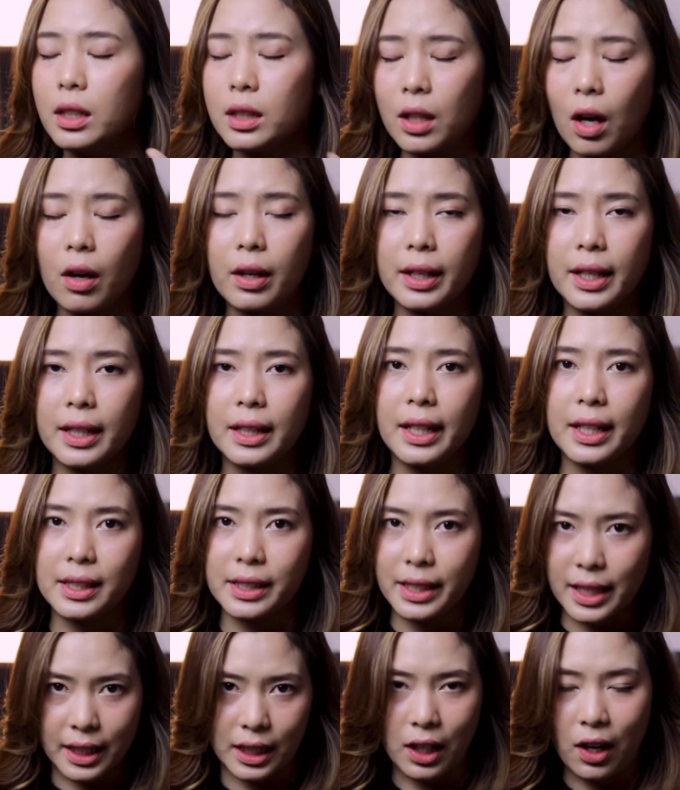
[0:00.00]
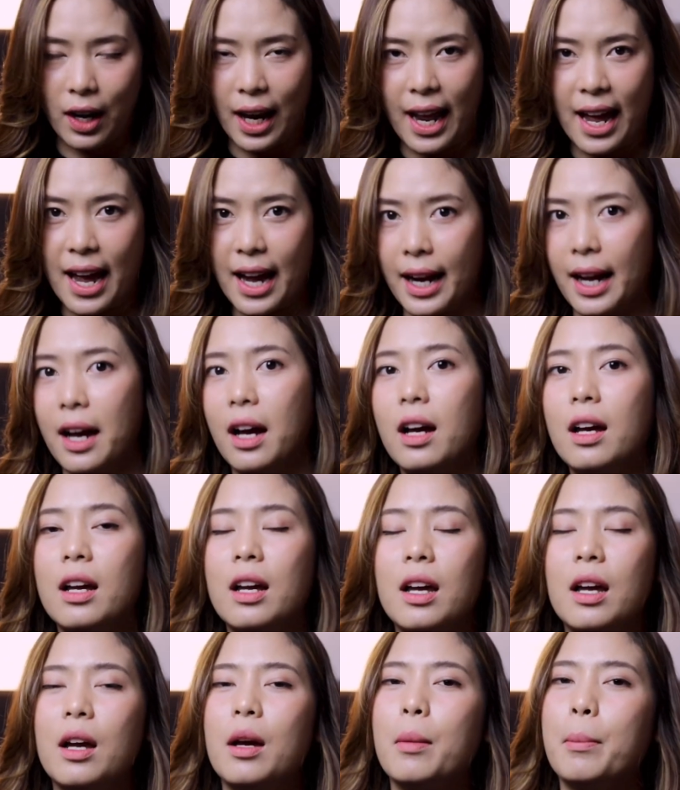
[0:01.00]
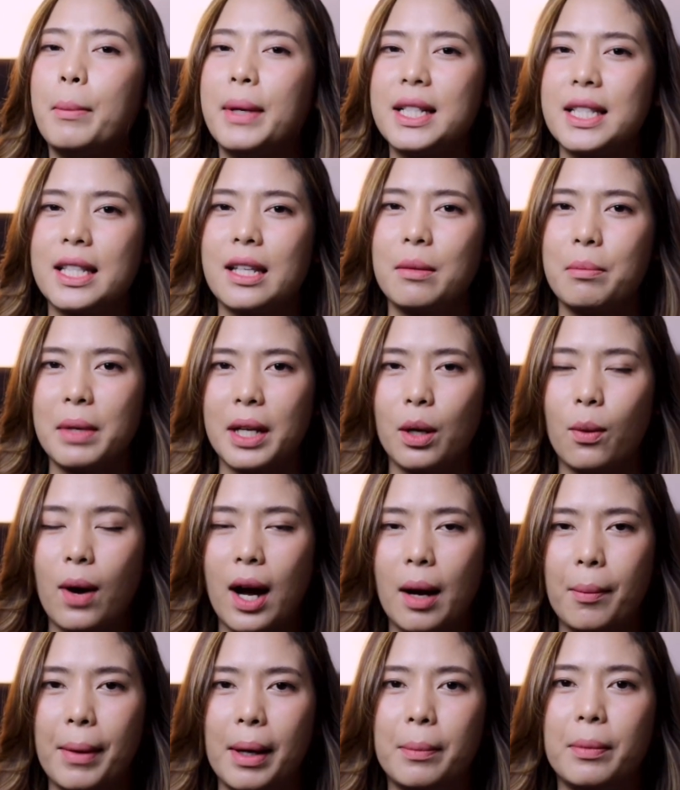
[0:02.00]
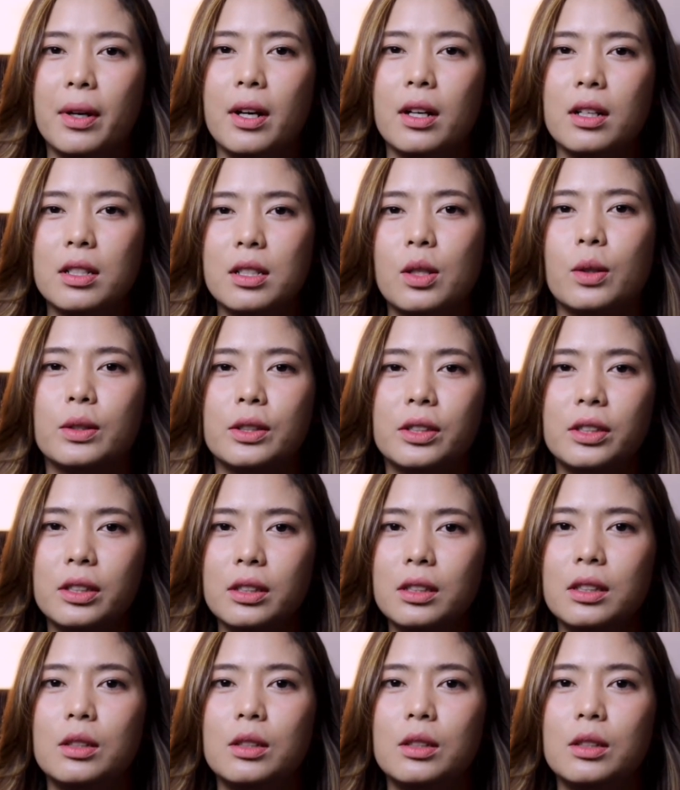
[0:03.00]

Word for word: ตอนที่ติ๊กฉีดตอนแรกอ่ะมันจะมีความแบบสดชื่